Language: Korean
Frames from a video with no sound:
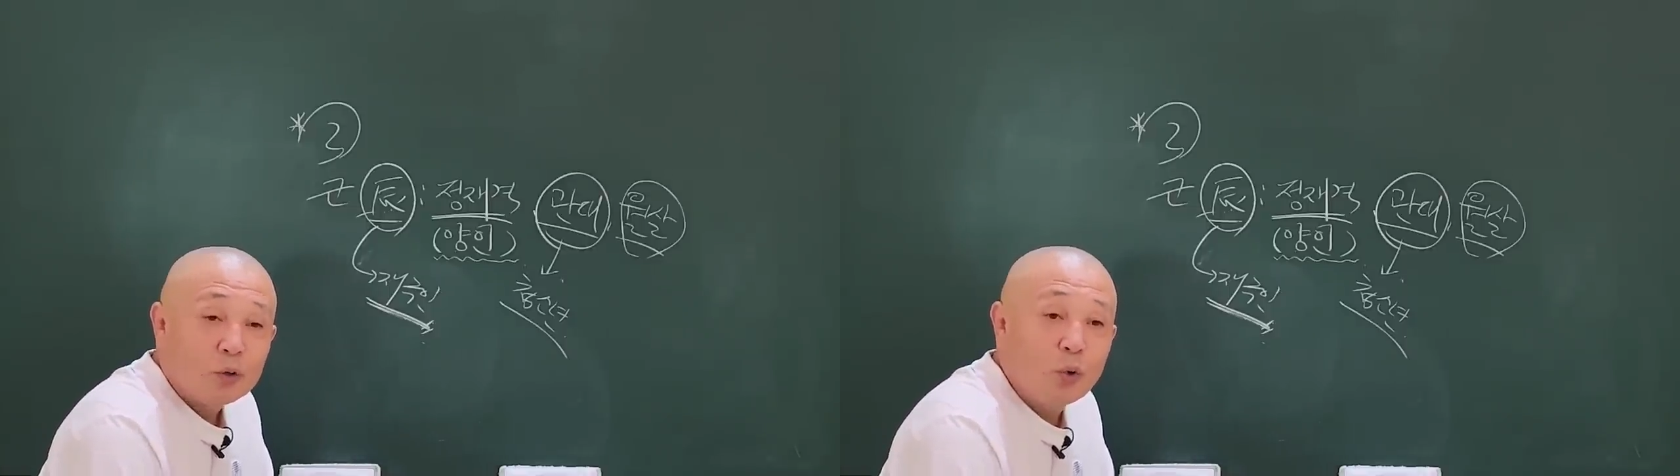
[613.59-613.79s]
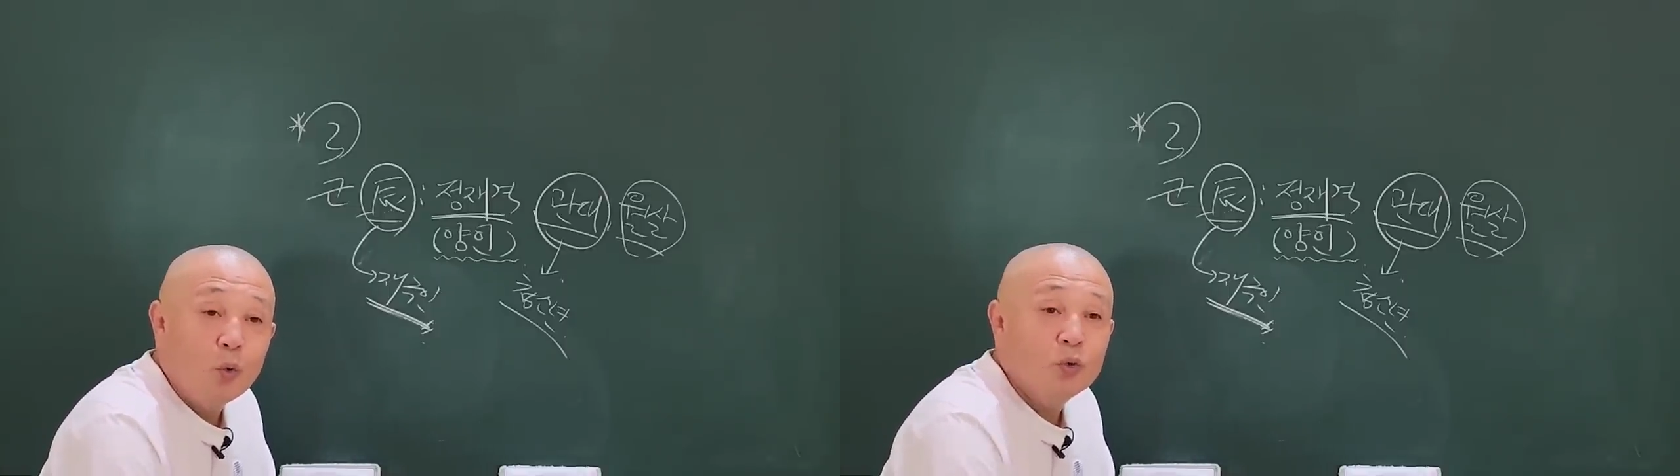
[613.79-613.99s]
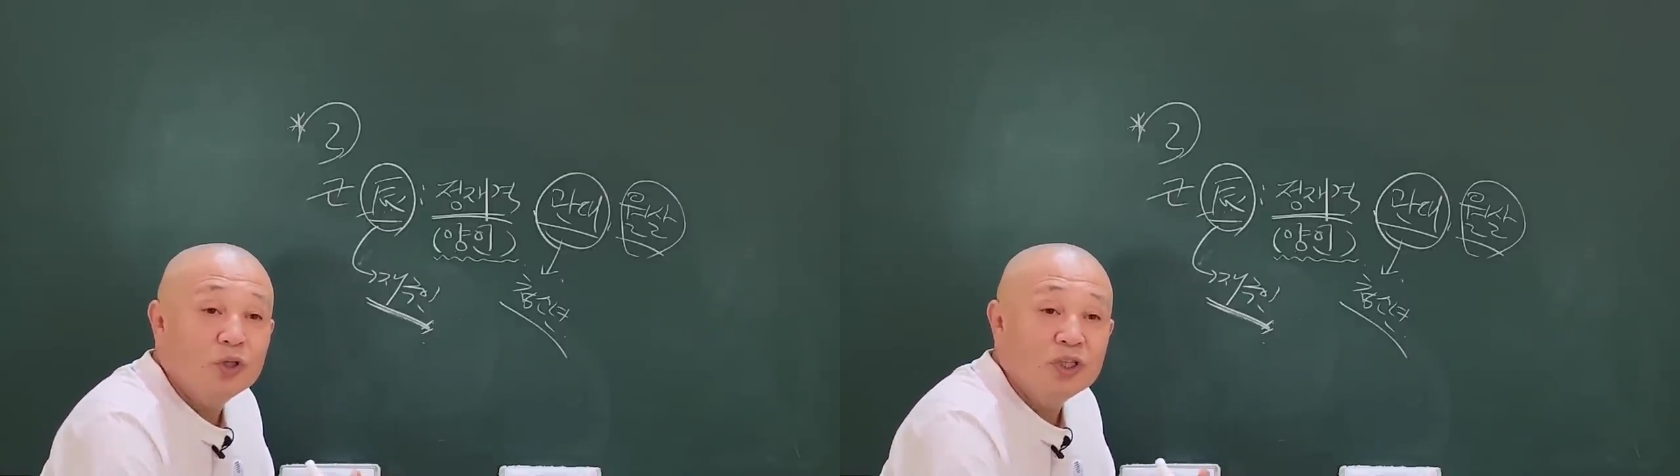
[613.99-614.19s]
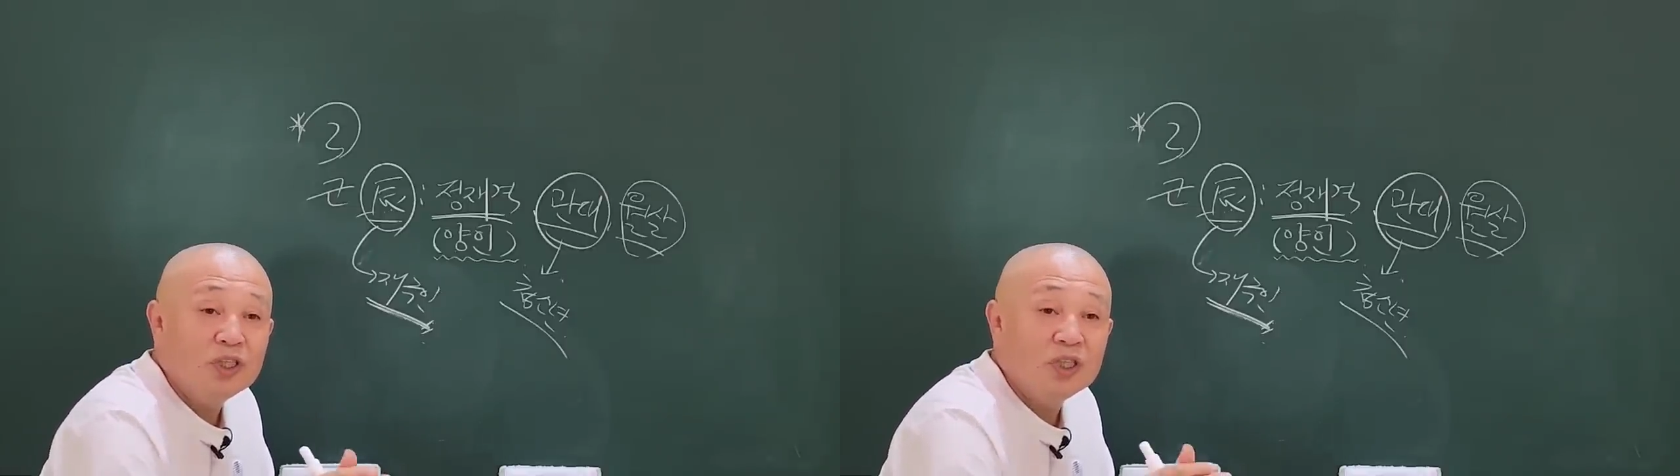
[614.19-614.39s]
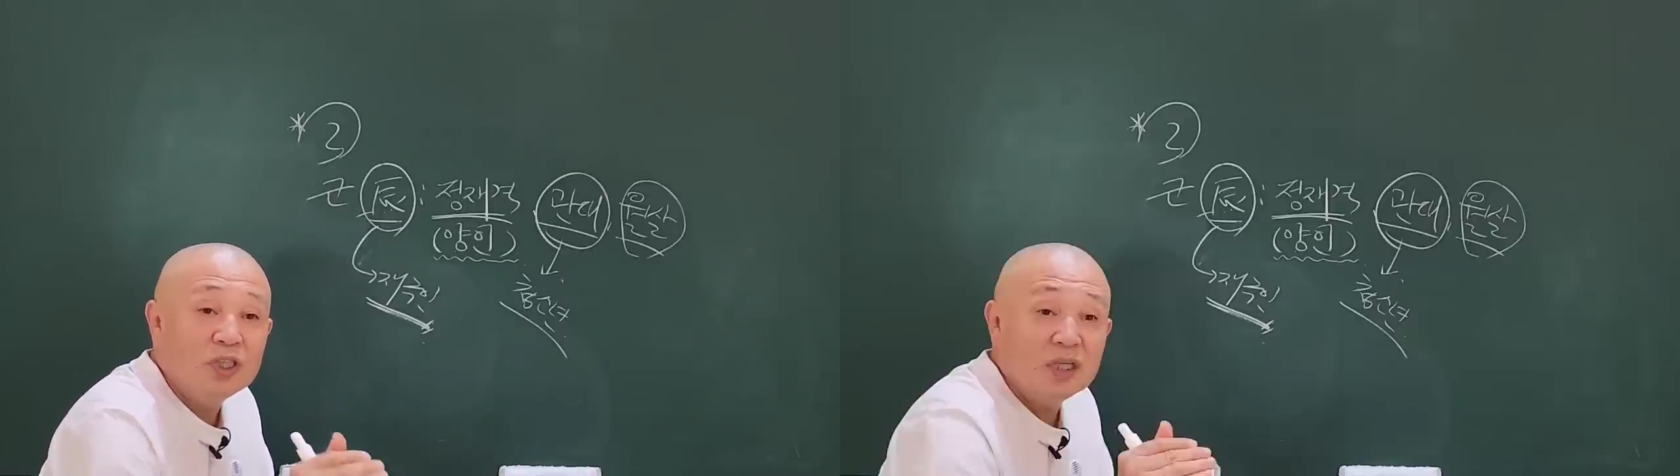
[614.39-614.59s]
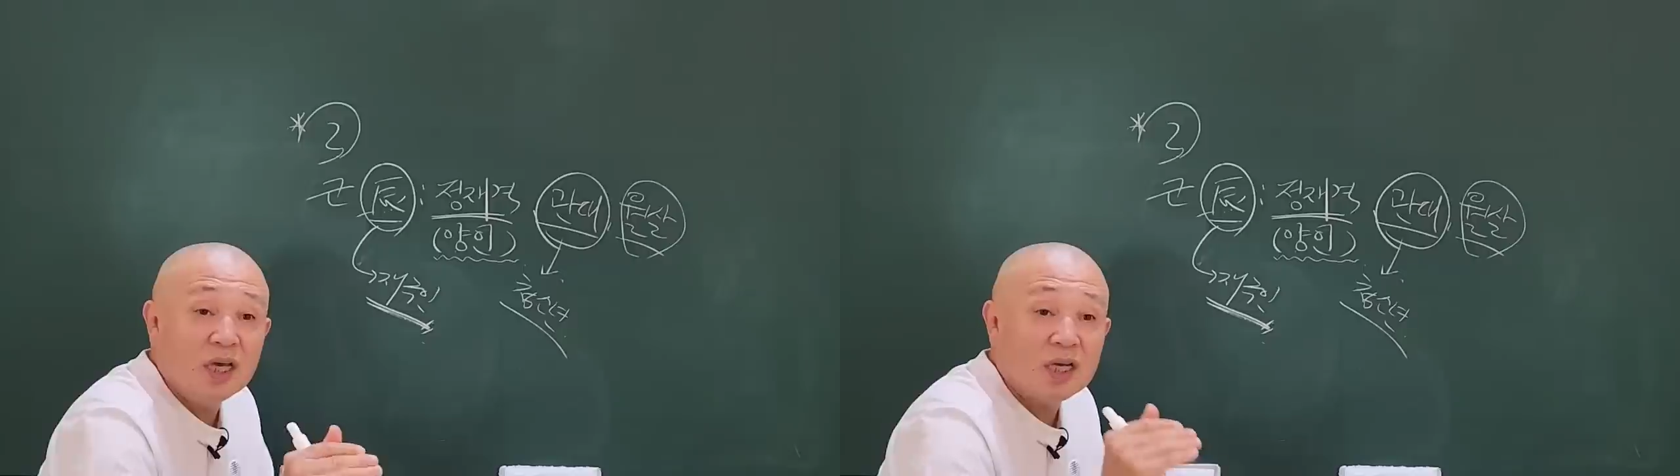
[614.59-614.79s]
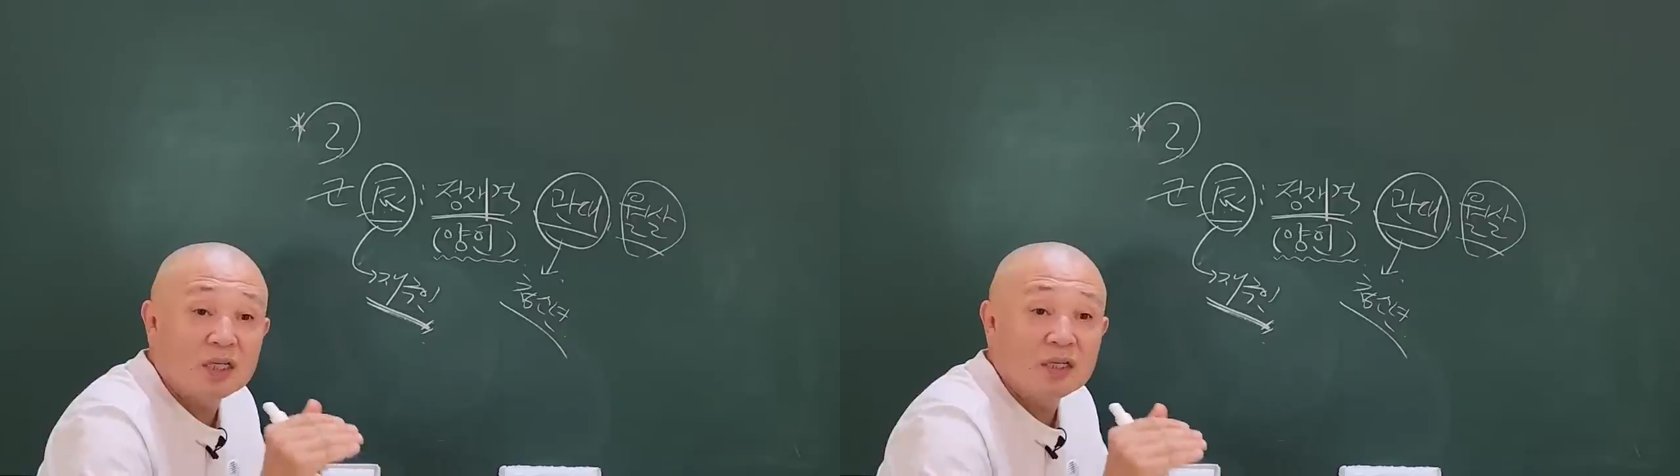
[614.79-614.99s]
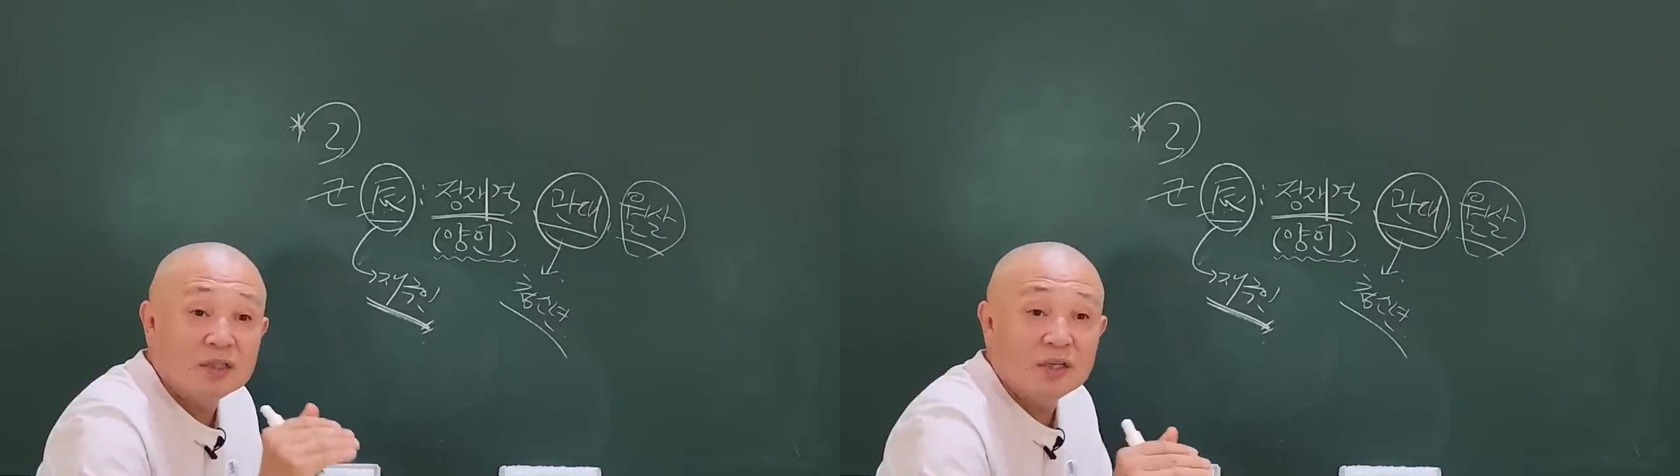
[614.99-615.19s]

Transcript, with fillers: 동시에 그런